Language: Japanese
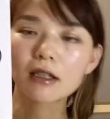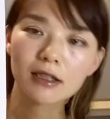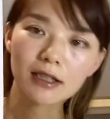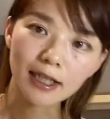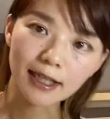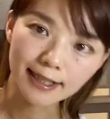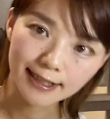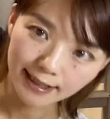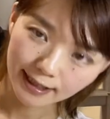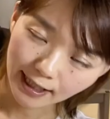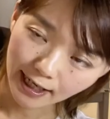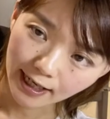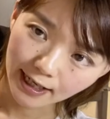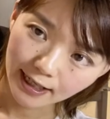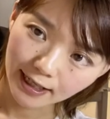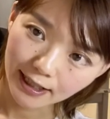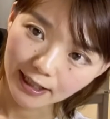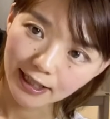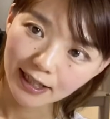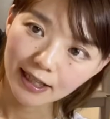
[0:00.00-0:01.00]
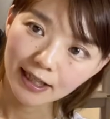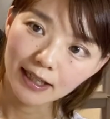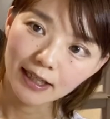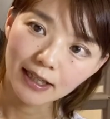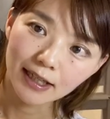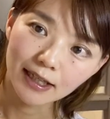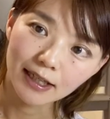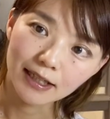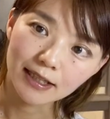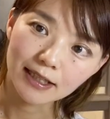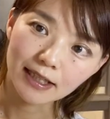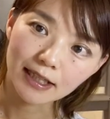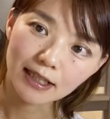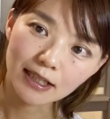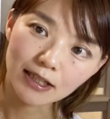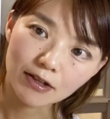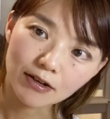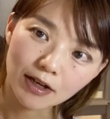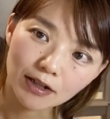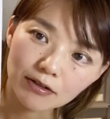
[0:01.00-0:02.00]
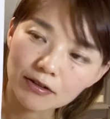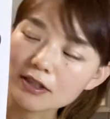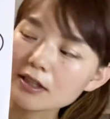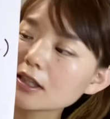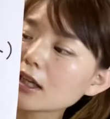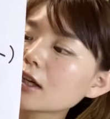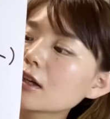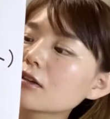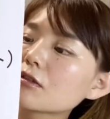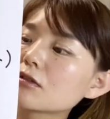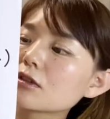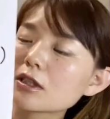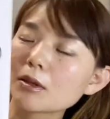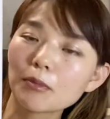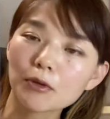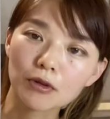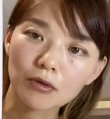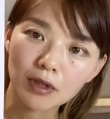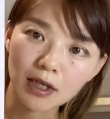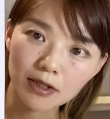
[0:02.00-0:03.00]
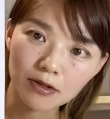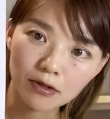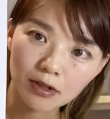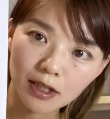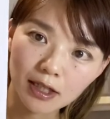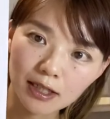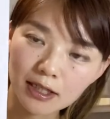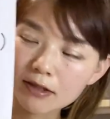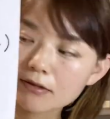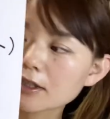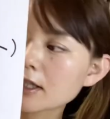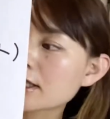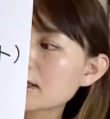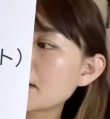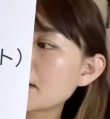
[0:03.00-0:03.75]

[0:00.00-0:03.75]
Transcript: 探してね、ぜひ予約してサポート会場を探してくださ